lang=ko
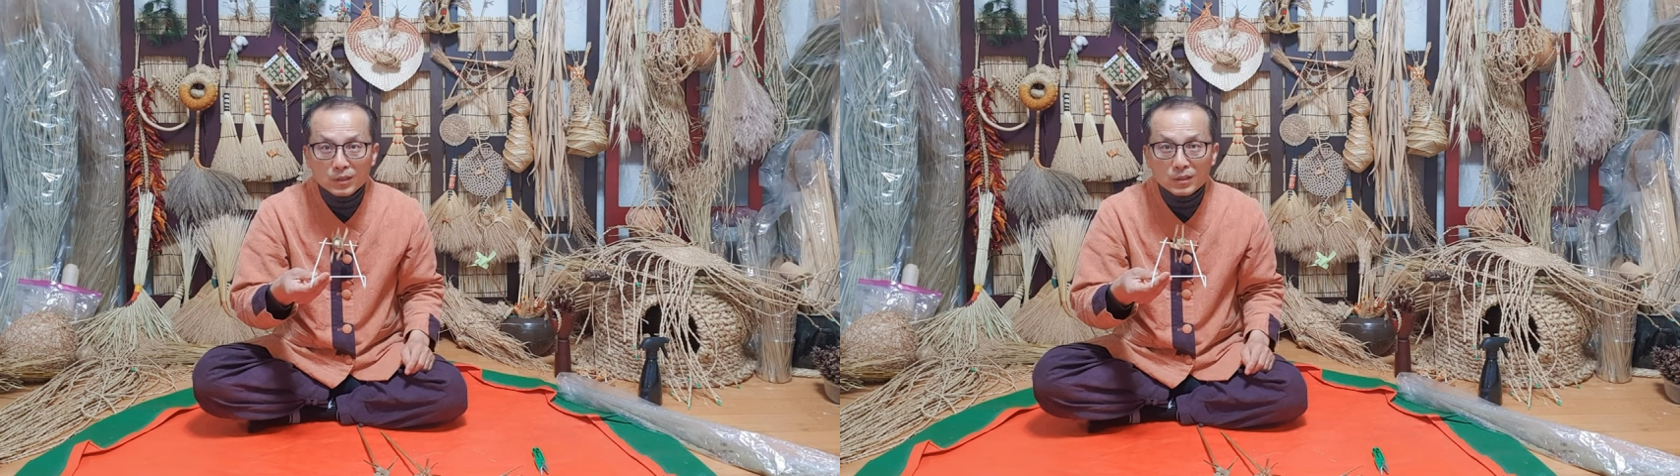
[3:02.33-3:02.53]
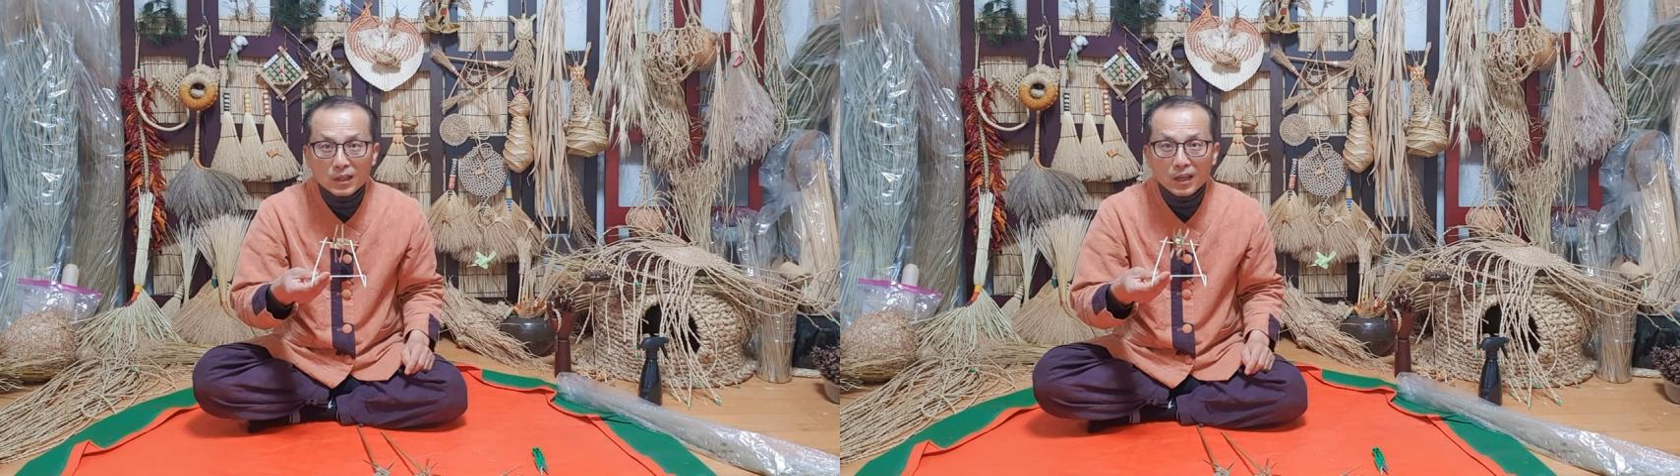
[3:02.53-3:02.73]

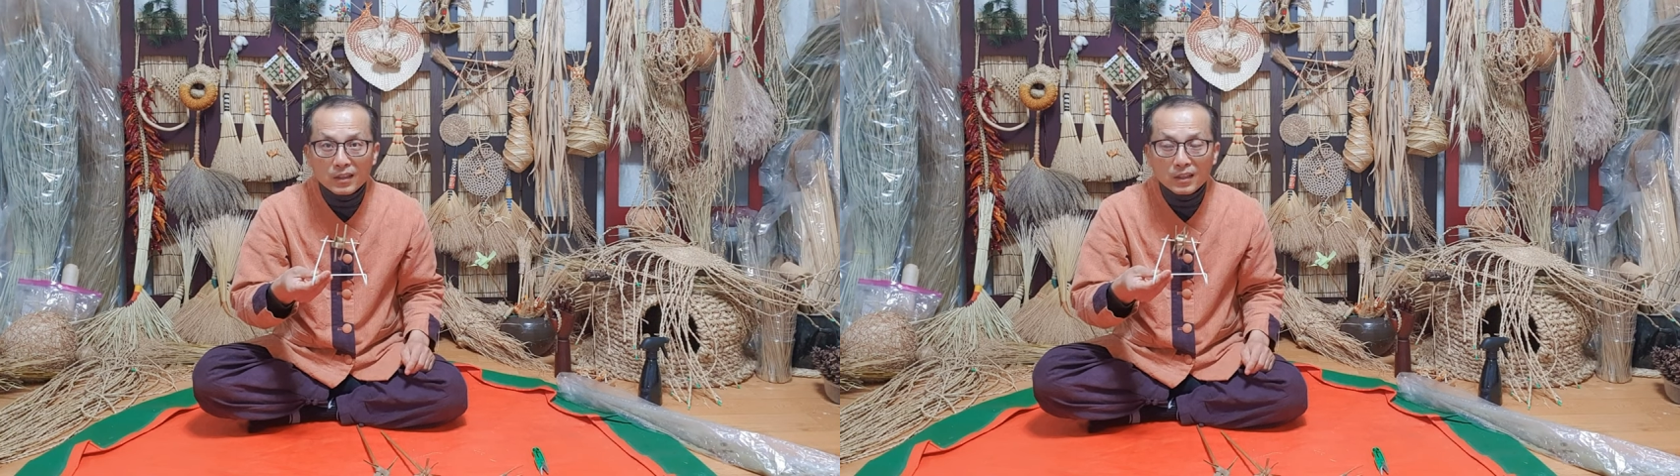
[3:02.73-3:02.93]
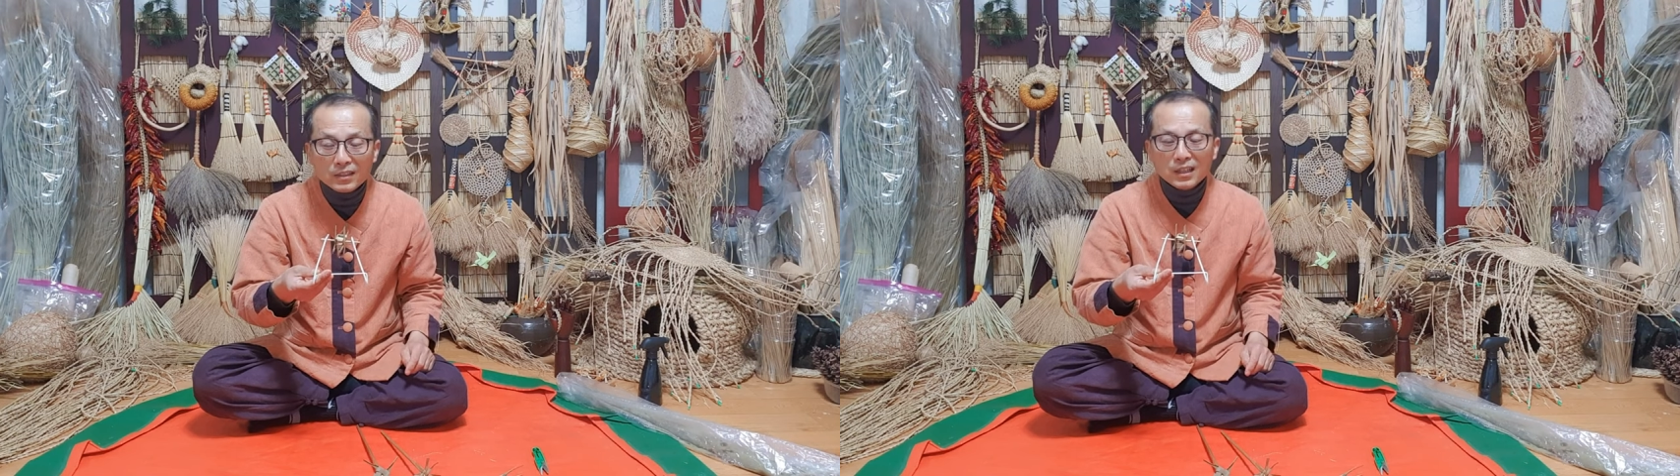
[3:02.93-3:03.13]
있어야
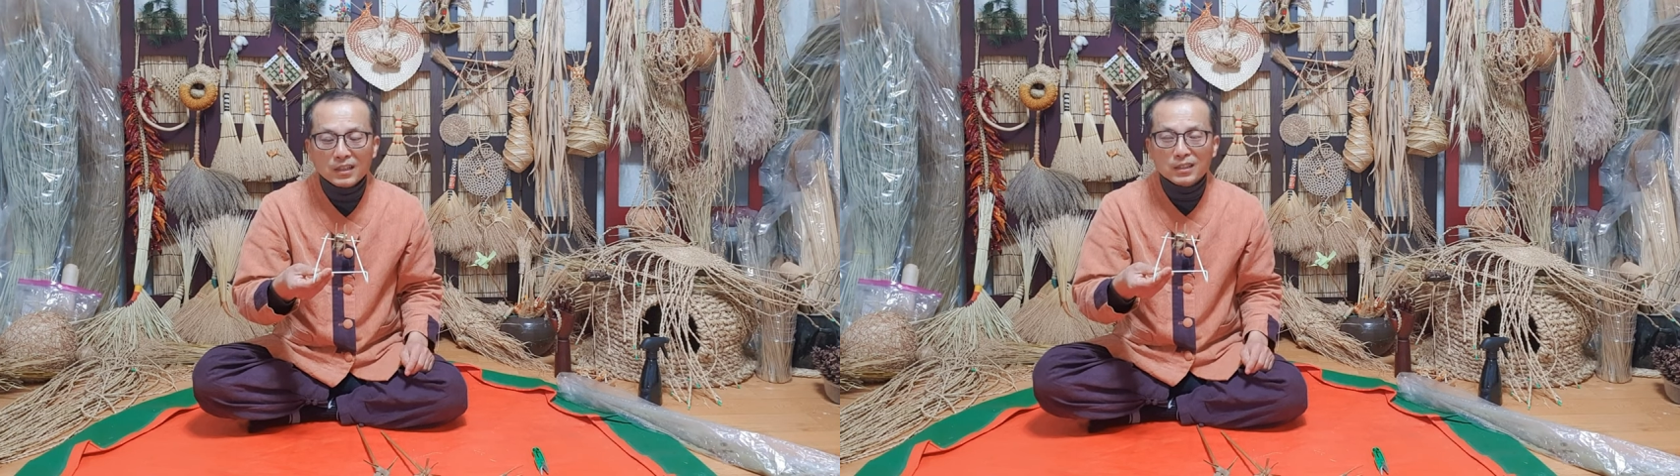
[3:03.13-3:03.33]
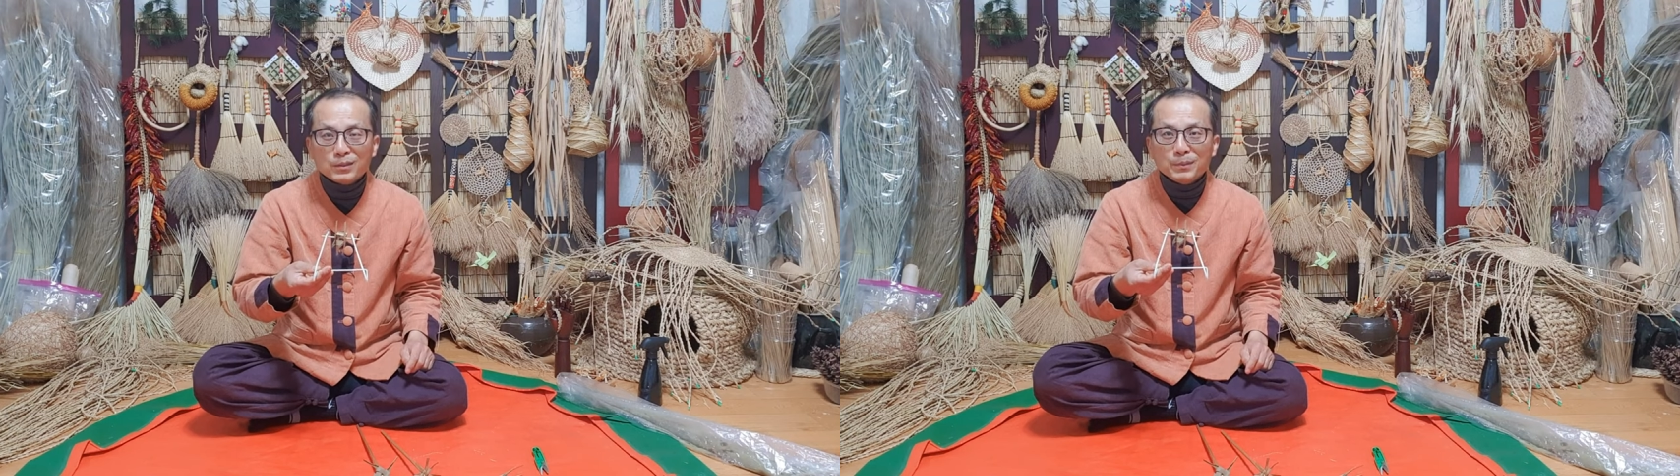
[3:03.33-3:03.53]
되지
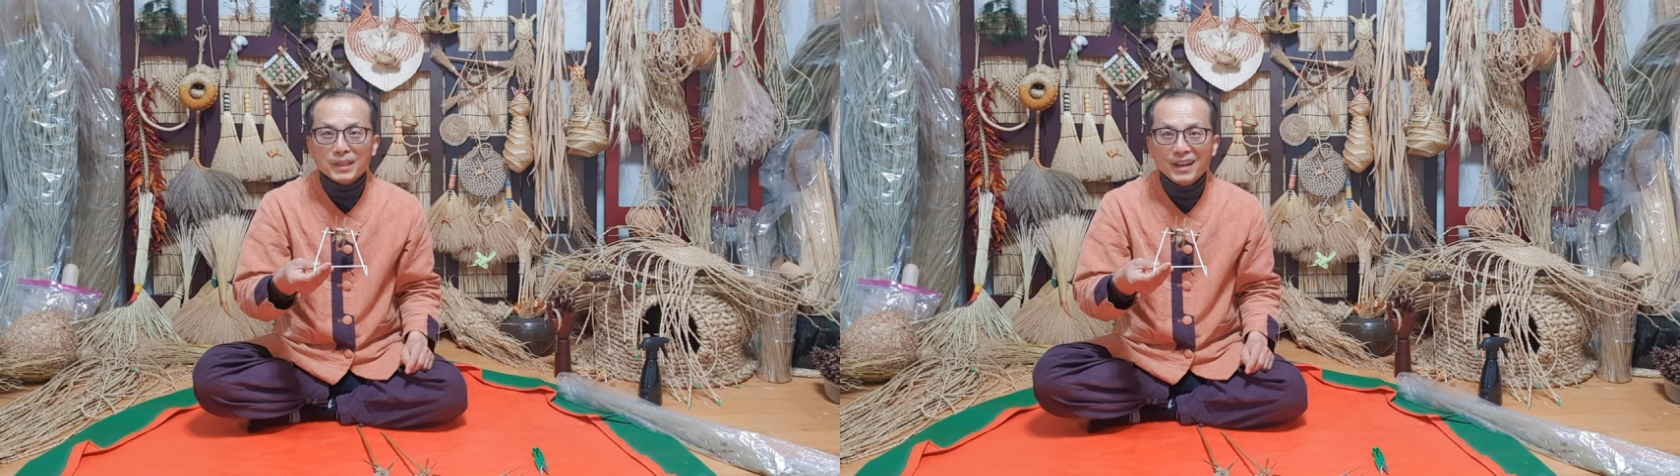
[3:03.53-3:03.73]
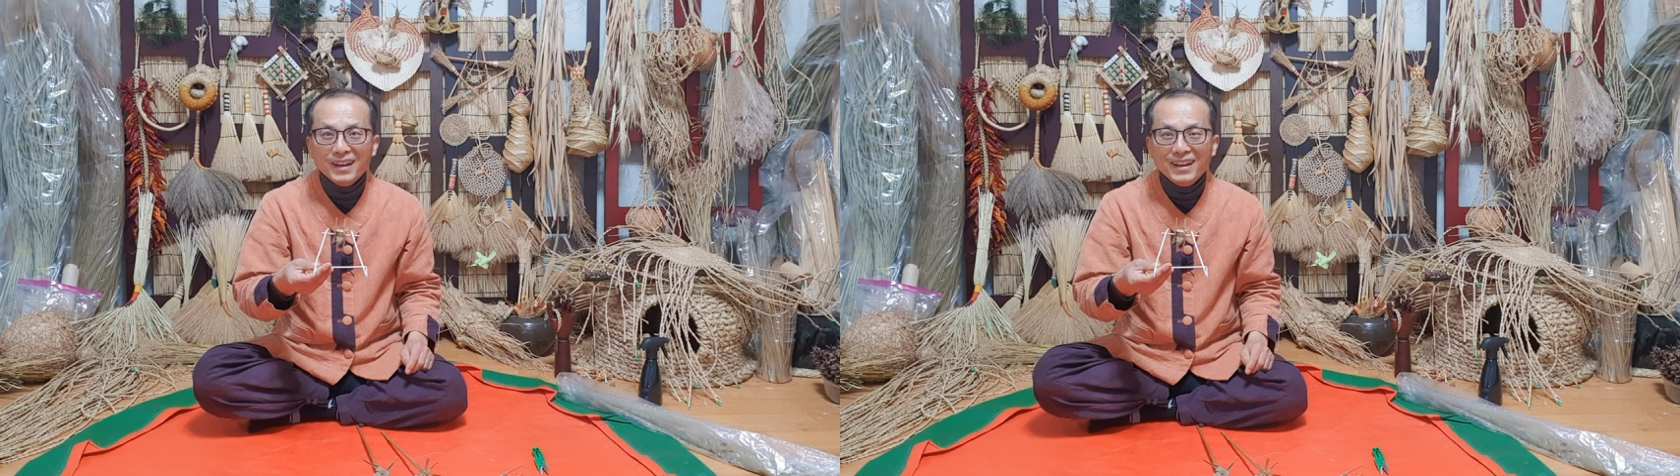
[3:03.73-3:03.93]

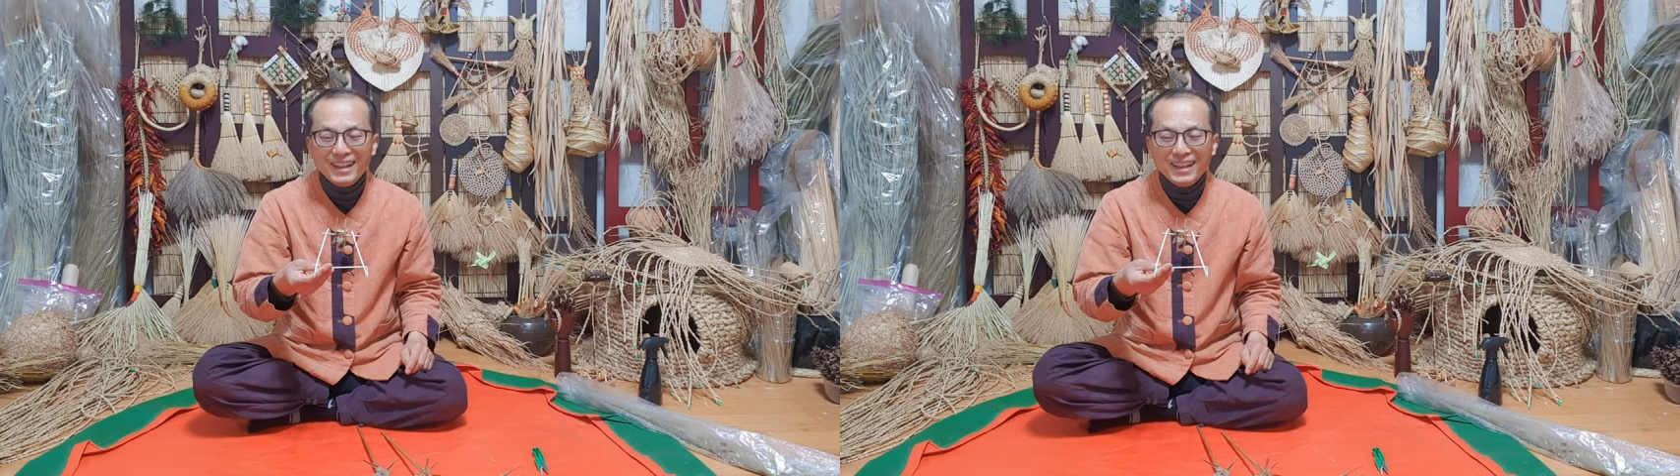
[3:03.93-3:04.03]
않겠습니까?